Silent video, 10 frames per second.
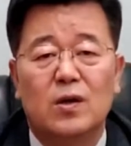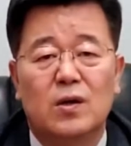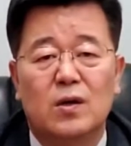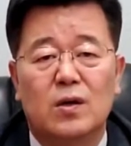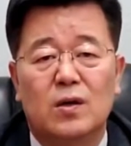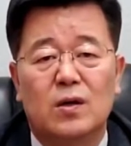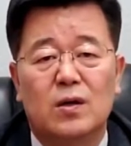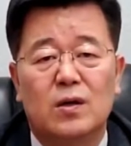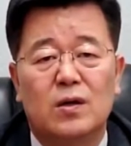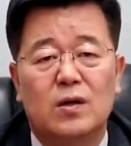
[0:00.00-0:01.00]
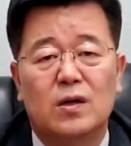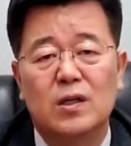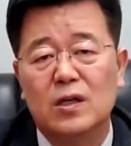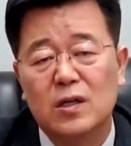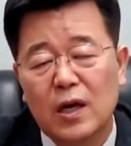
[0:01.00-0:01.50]
어.
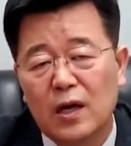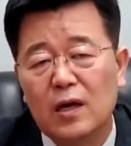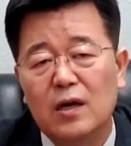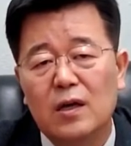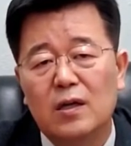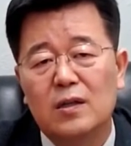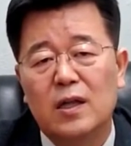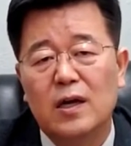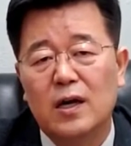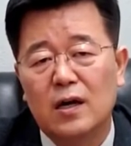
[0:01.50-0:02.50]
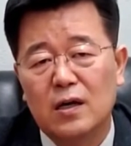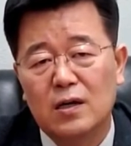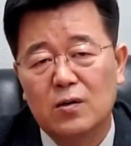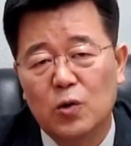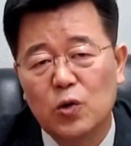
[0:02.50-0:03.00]
근데 그게
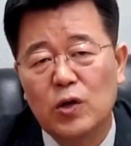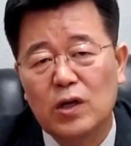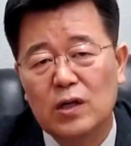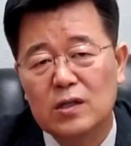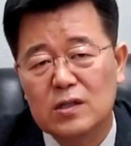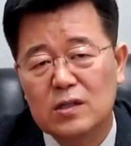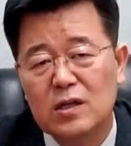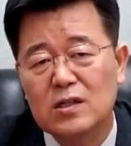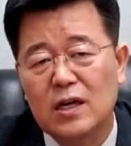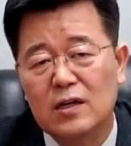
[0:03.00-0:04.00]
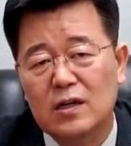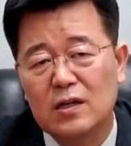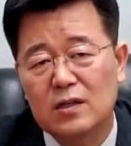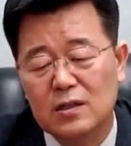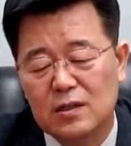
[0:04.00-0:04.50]
내가 고돌이 석장을,
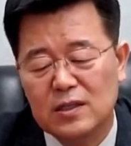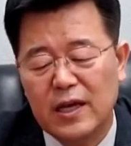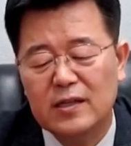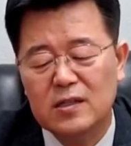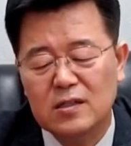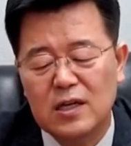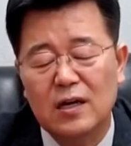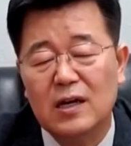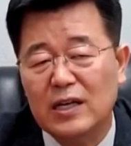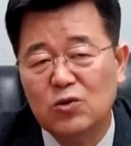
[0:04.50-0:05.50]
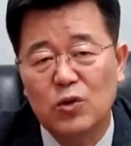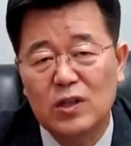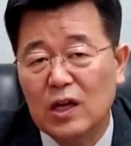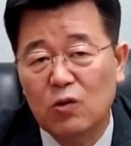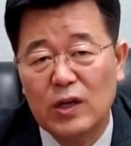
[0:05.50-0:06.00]
그 새 석장을 가지고
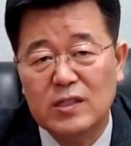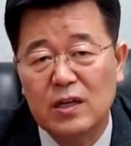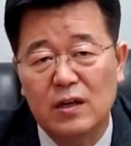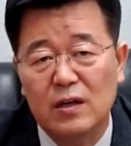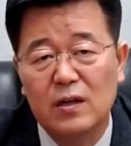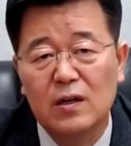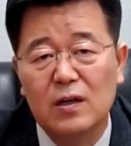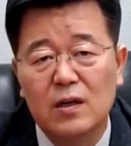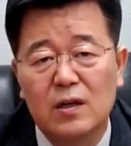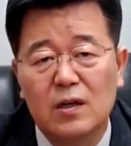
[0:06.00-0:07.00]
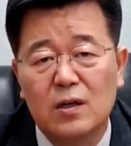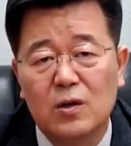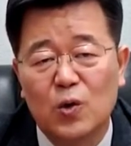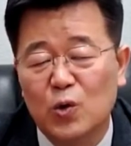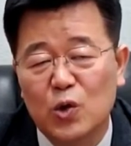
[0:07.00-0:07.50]
있다고 해서
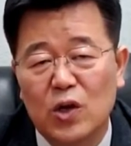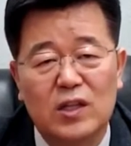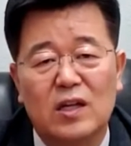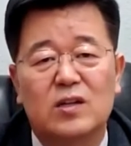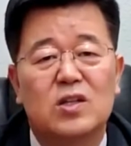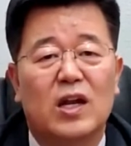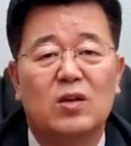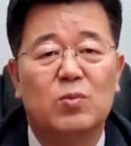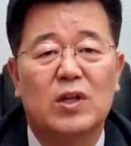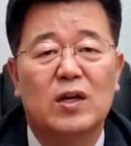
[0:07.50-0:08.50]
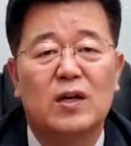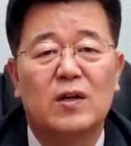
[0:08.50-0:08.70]
고돌이가 되는 것은 아닙니다.